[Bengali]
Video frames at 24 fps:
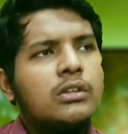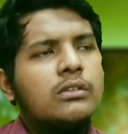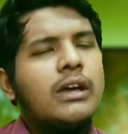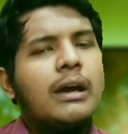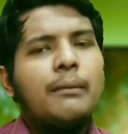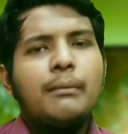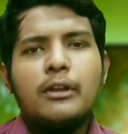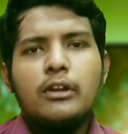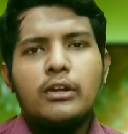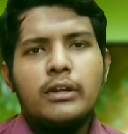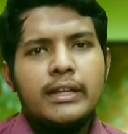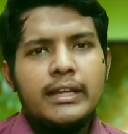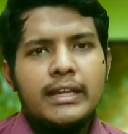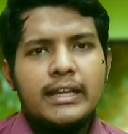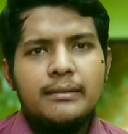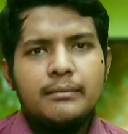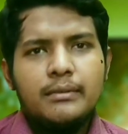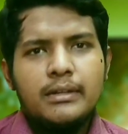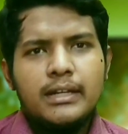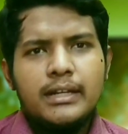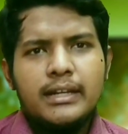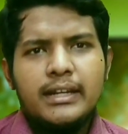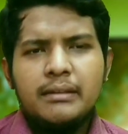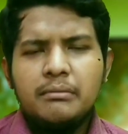তো আবার অনেকে
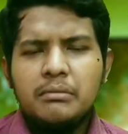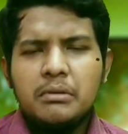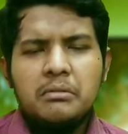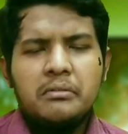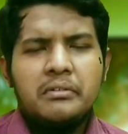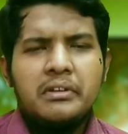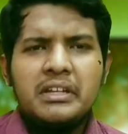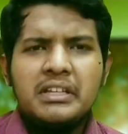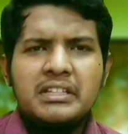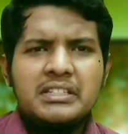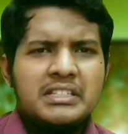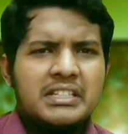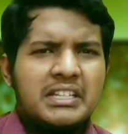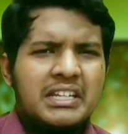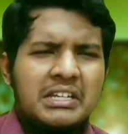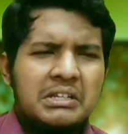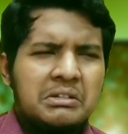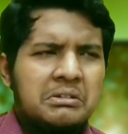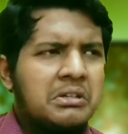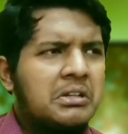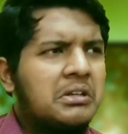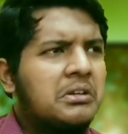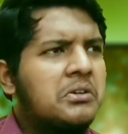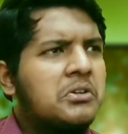বলে ডিপ্লোমা ইন ইঞ্জিনিয়ারিং
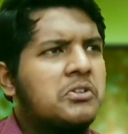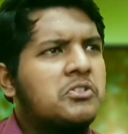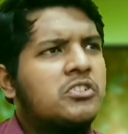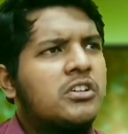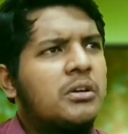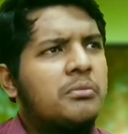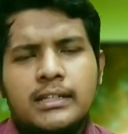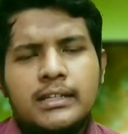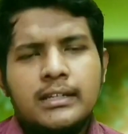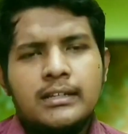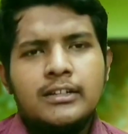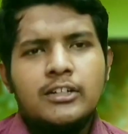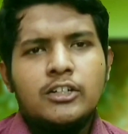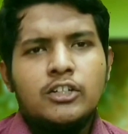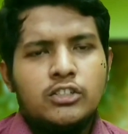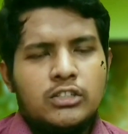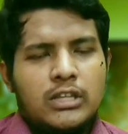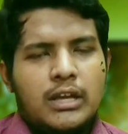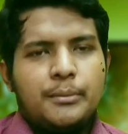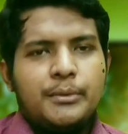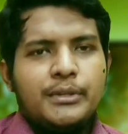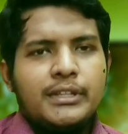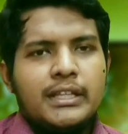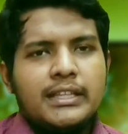করে কোনো জব নেই
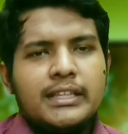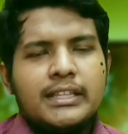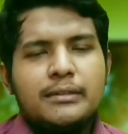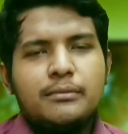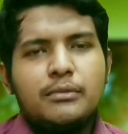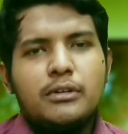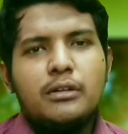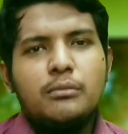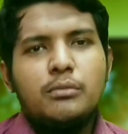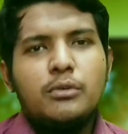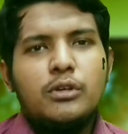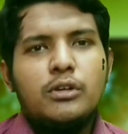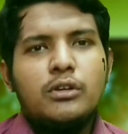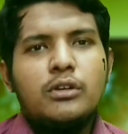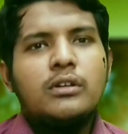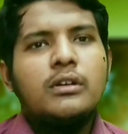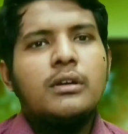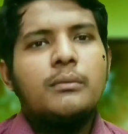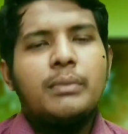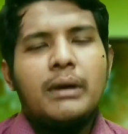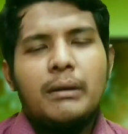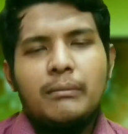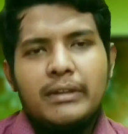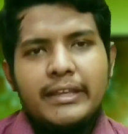আমি তাদের বলবো
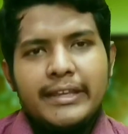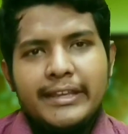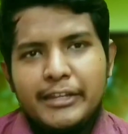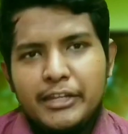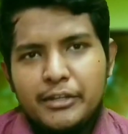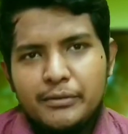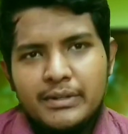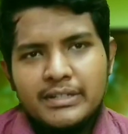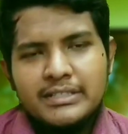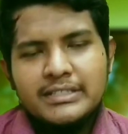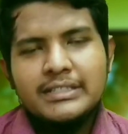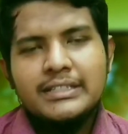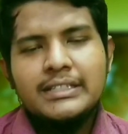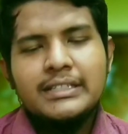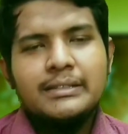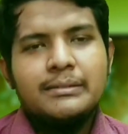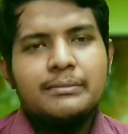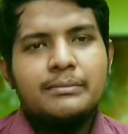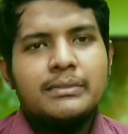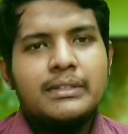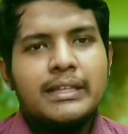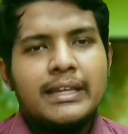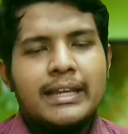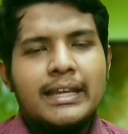পাবলিক ইউনিভার্সিটি
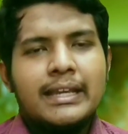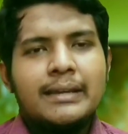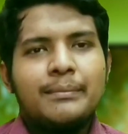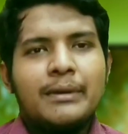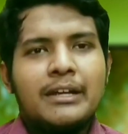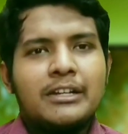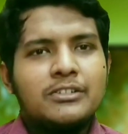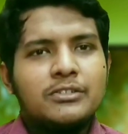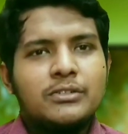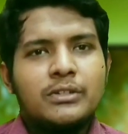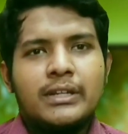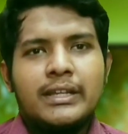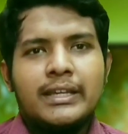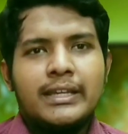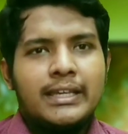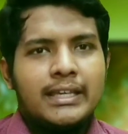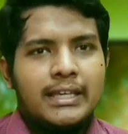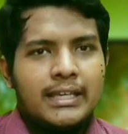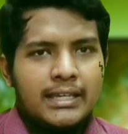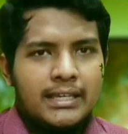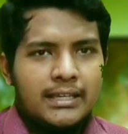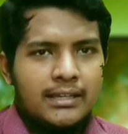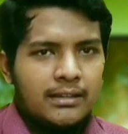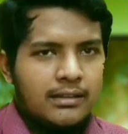থেকে পাশ করে
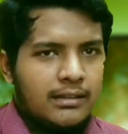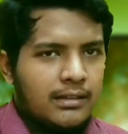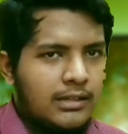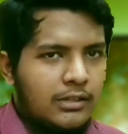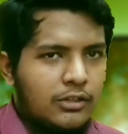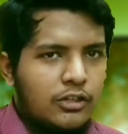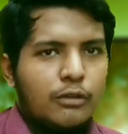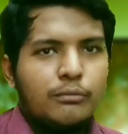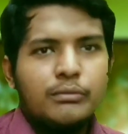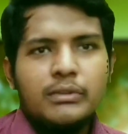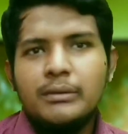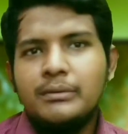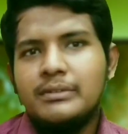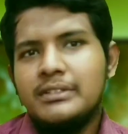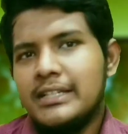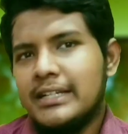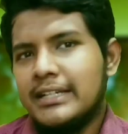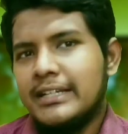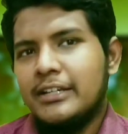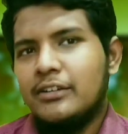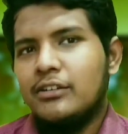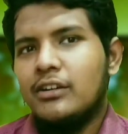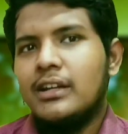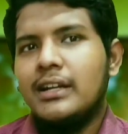কি কম দামে
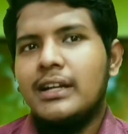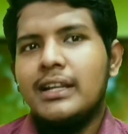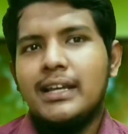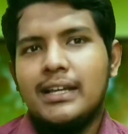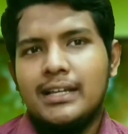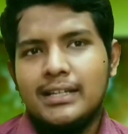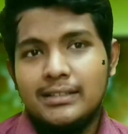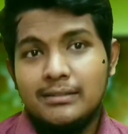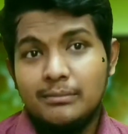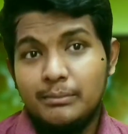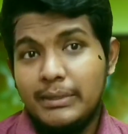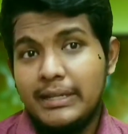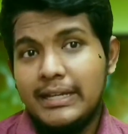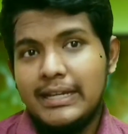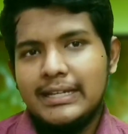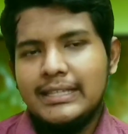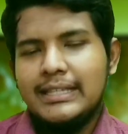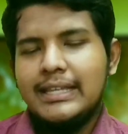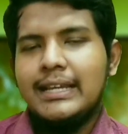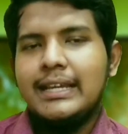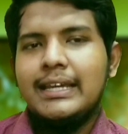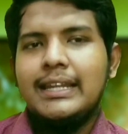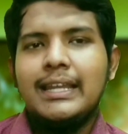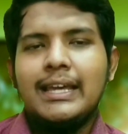চাকরি করে না বেকার
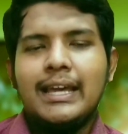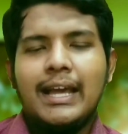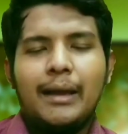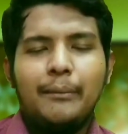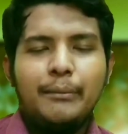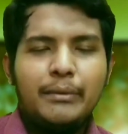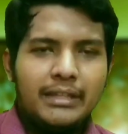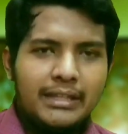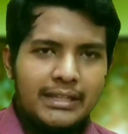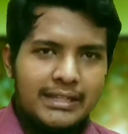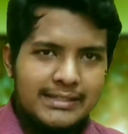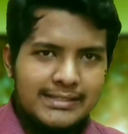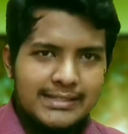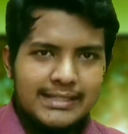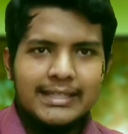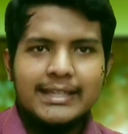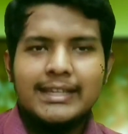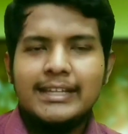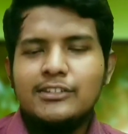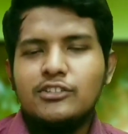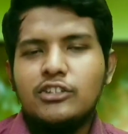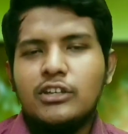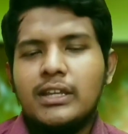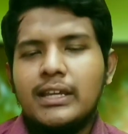থাকে না আমি নিজে
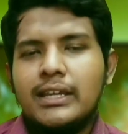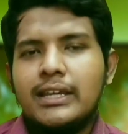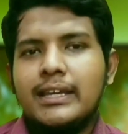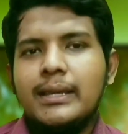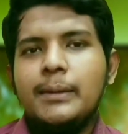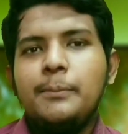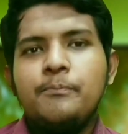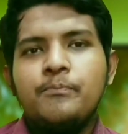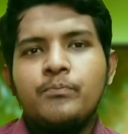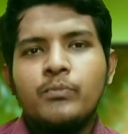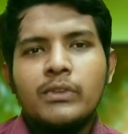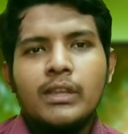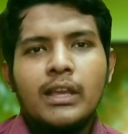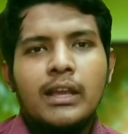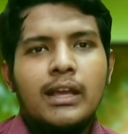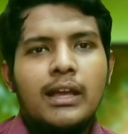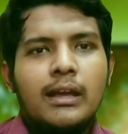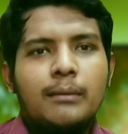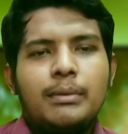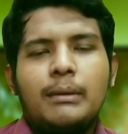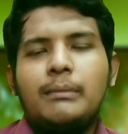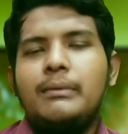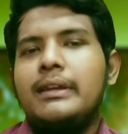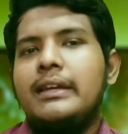দেখেছি অনেককে
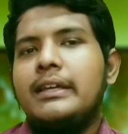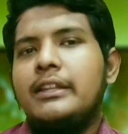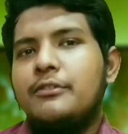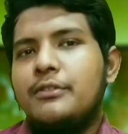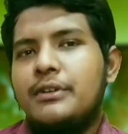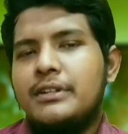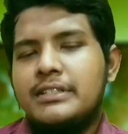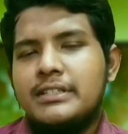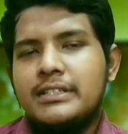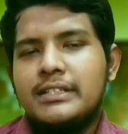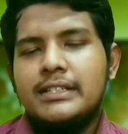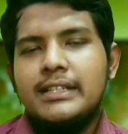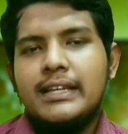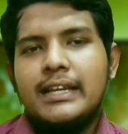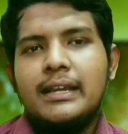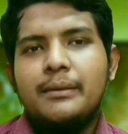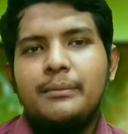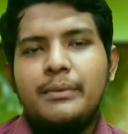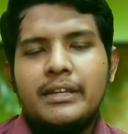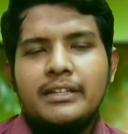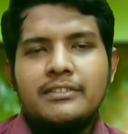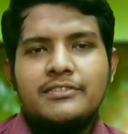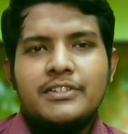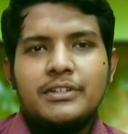পাবলিক ইউনিভার্সিটি থেকে
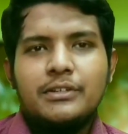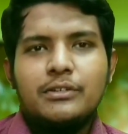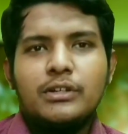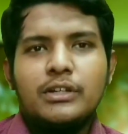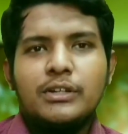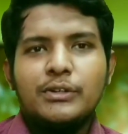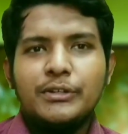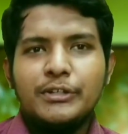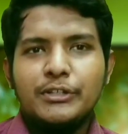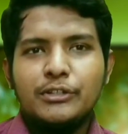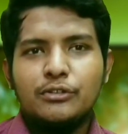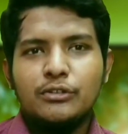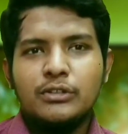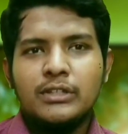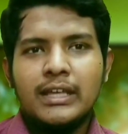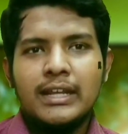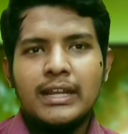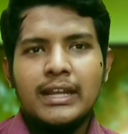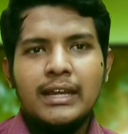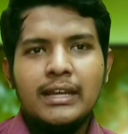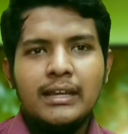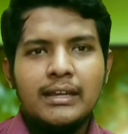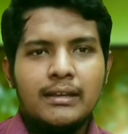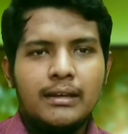বিএসসি করেও কিন্তু
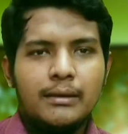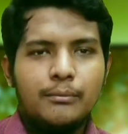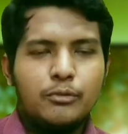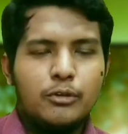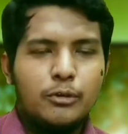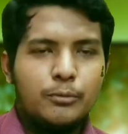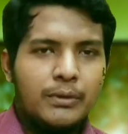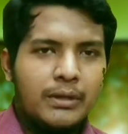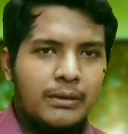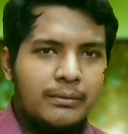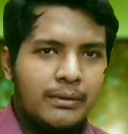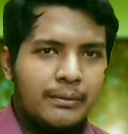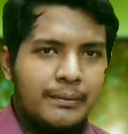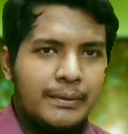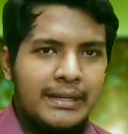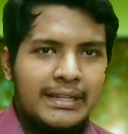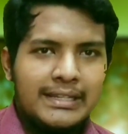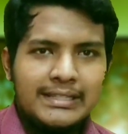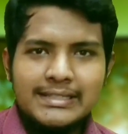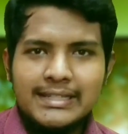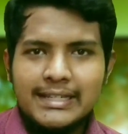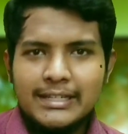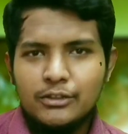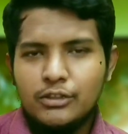তারা প্রপার ভাবে
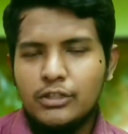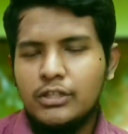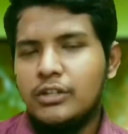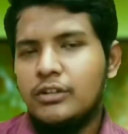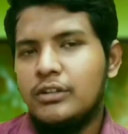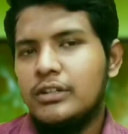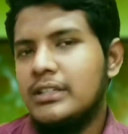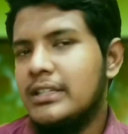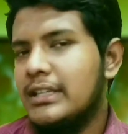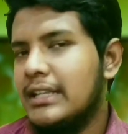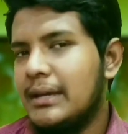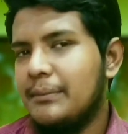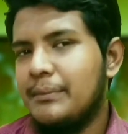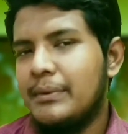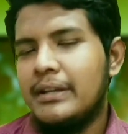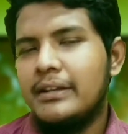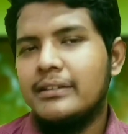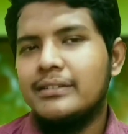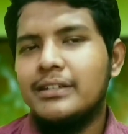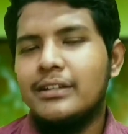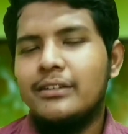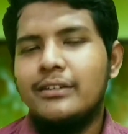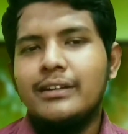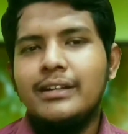নিজেকে তৈরি করতে না
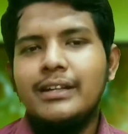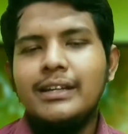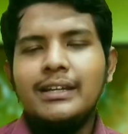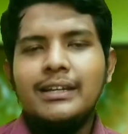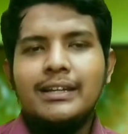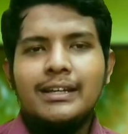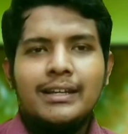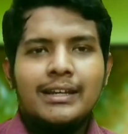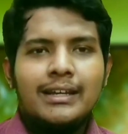পারার কারণে